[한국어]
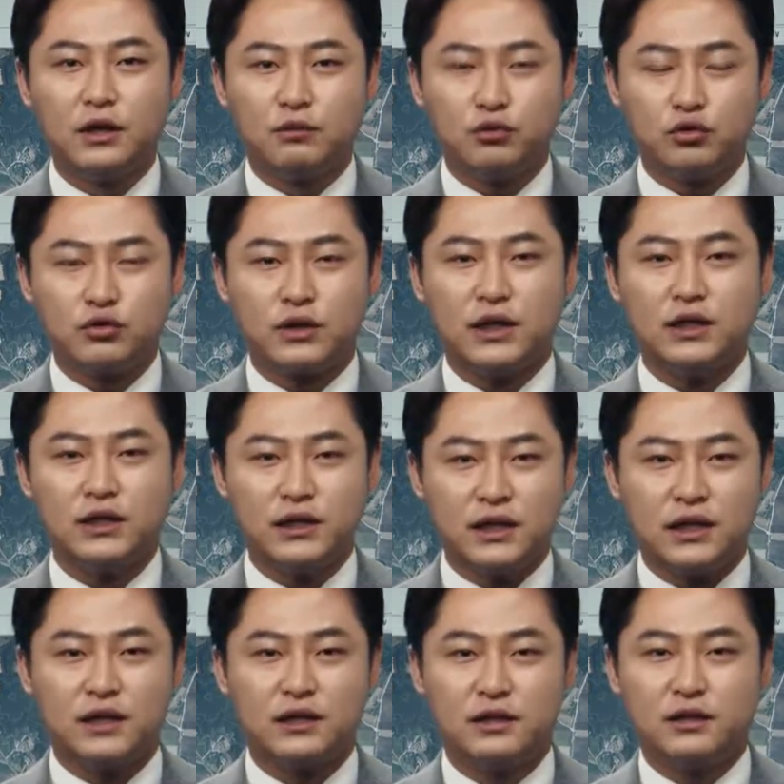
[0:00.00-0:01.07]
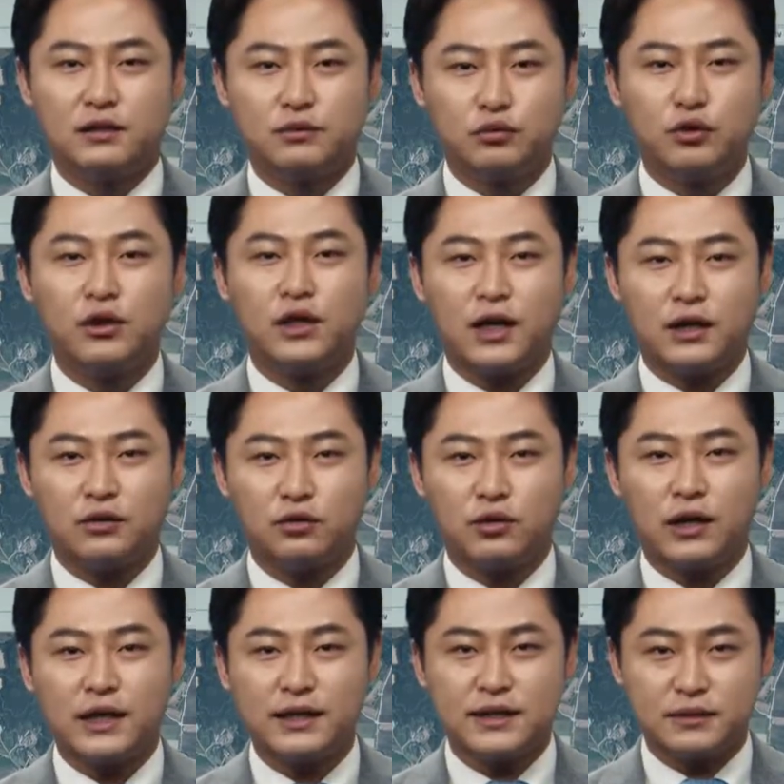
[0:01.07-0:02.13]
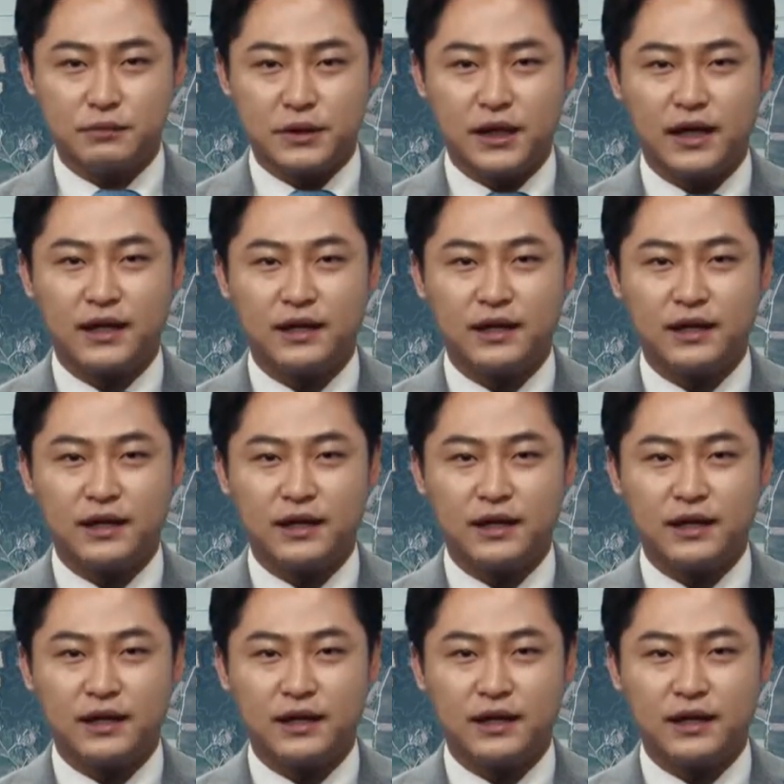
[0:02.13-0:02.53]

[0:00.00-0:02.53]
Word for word: 부동산 이야기들을 풀어나가도록 하겠습니다.